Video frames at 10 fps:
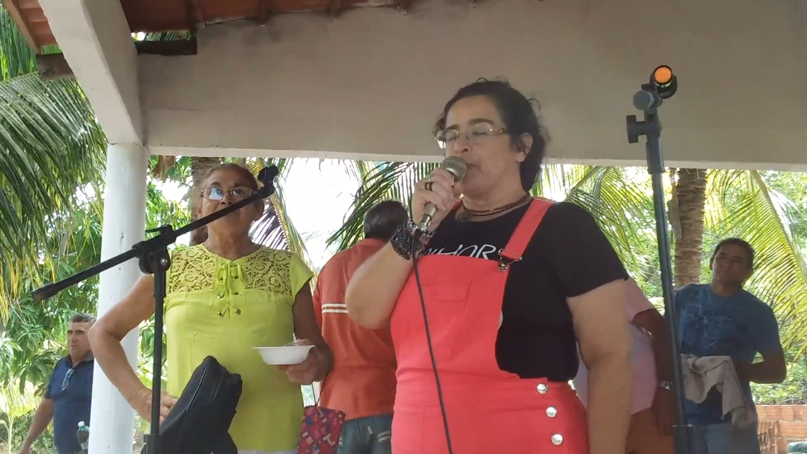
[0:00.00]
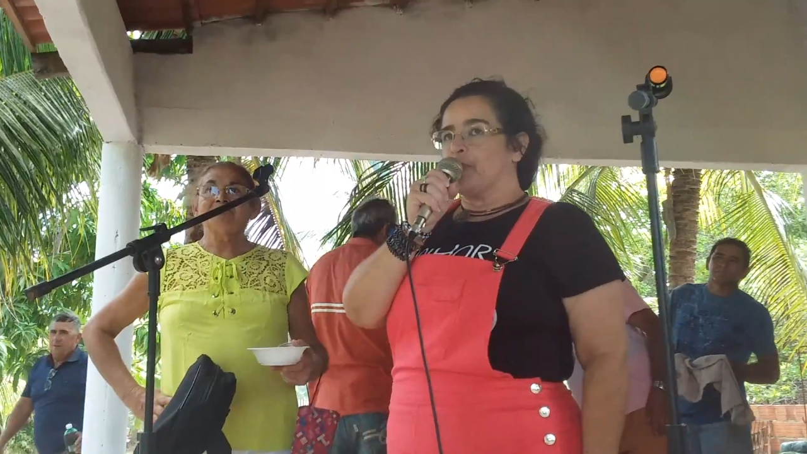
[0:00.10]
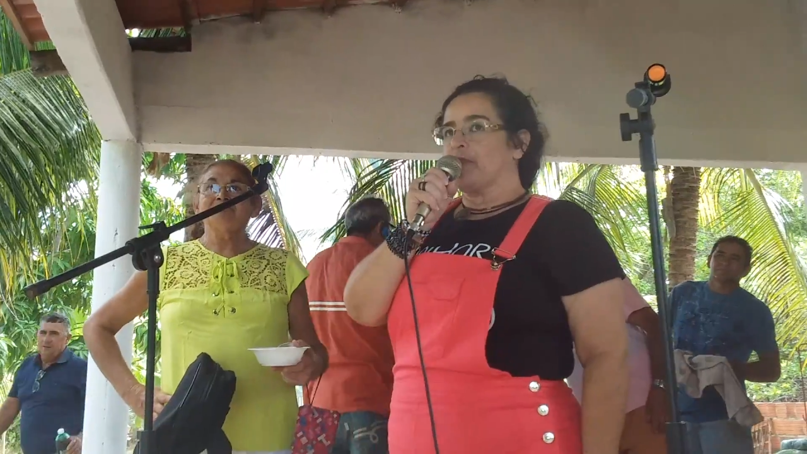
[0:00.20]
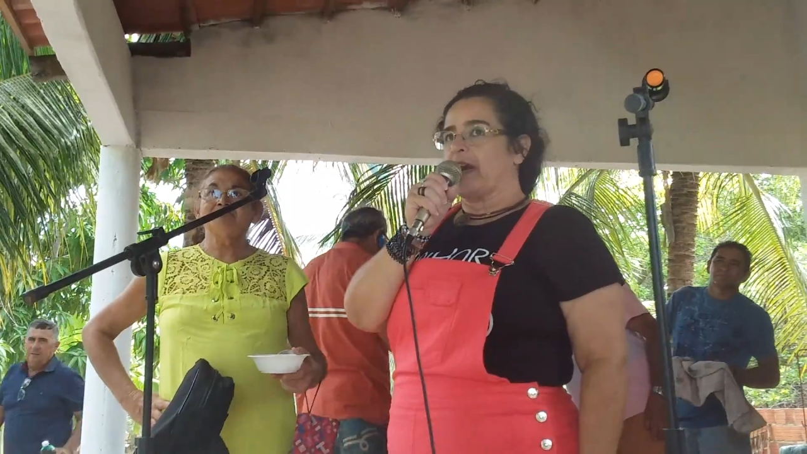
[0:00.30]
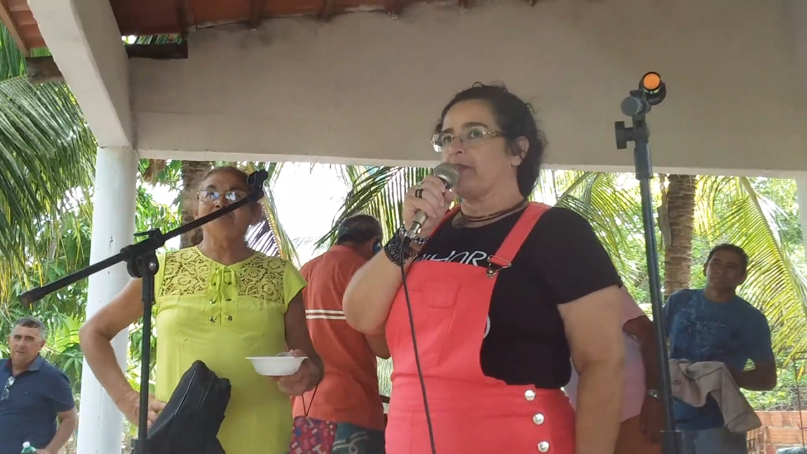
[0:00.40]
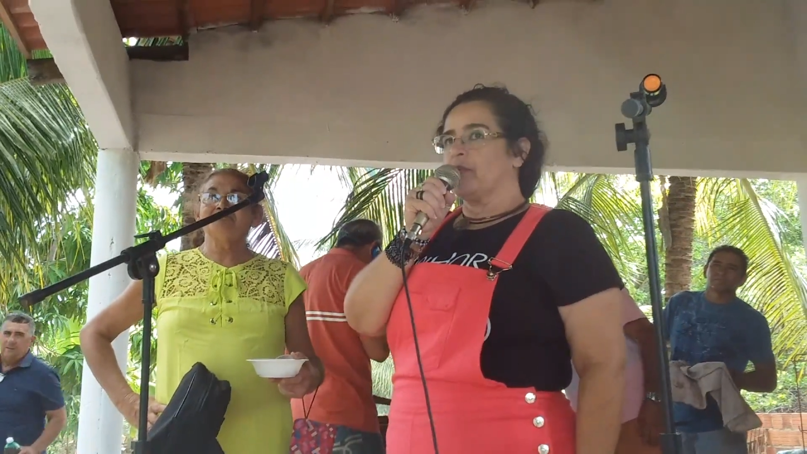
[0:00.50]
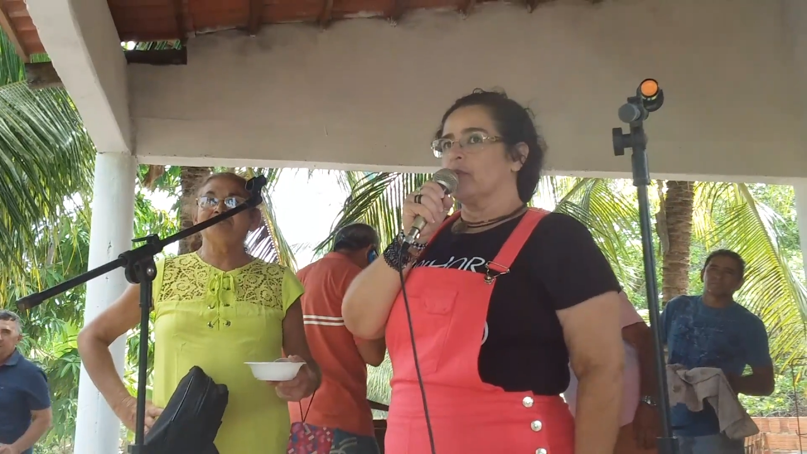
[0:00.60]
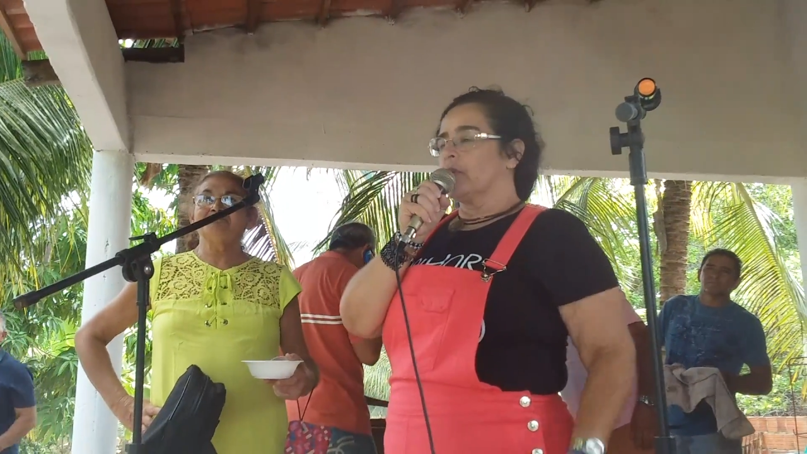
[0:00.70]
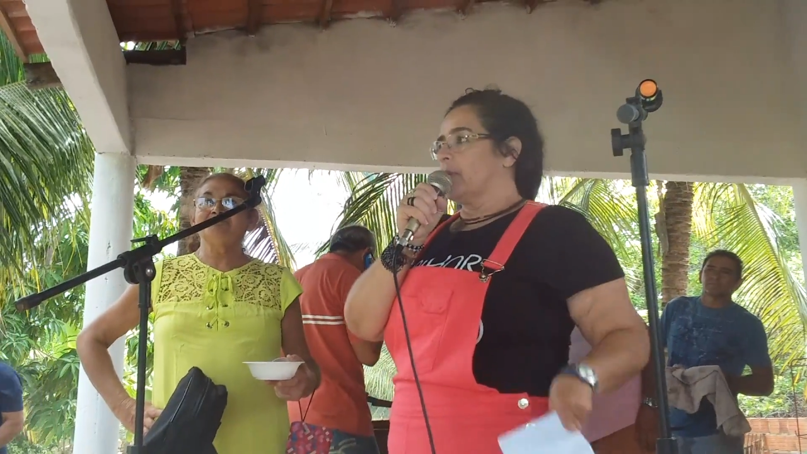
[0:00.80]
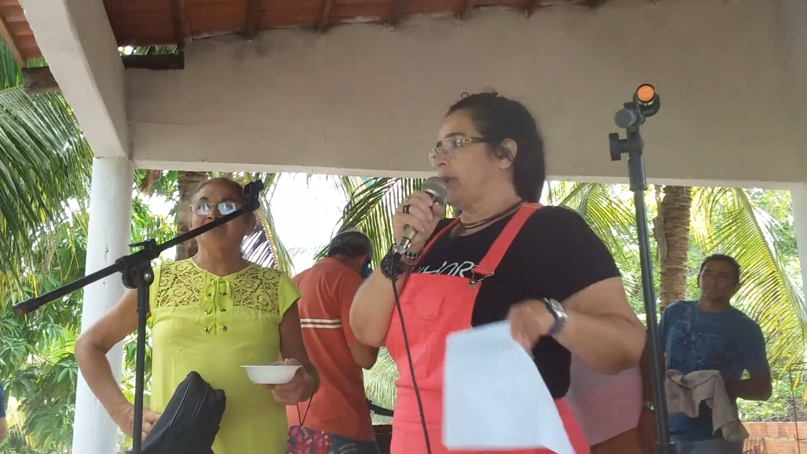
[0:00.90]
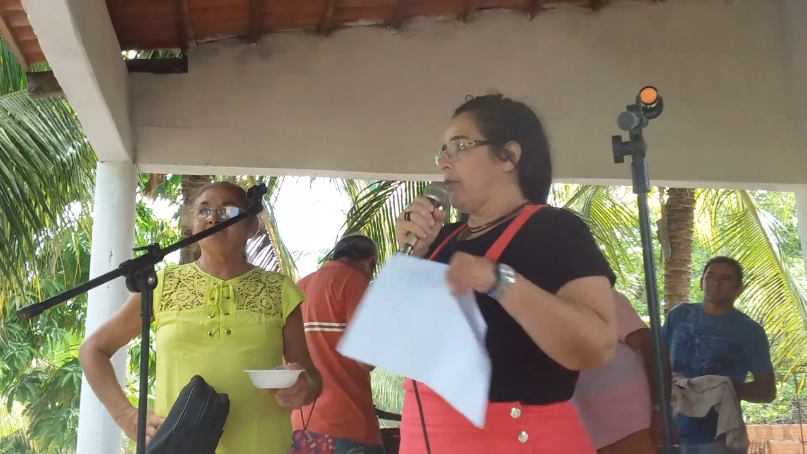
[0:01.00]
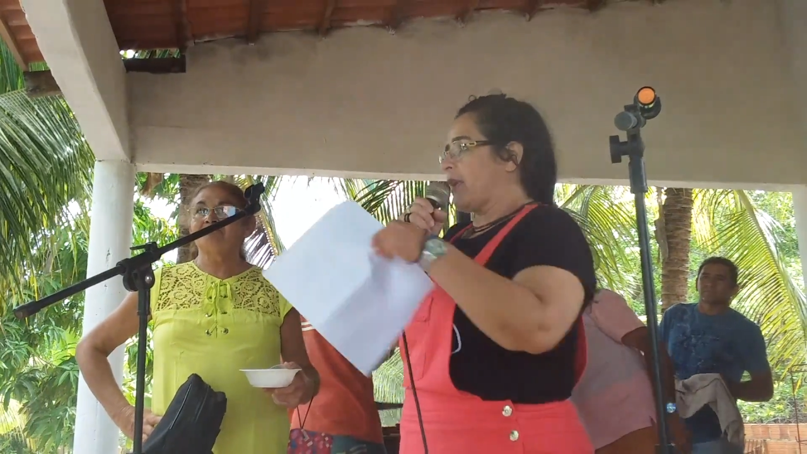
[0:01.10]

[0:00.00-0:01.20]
por favor, que é o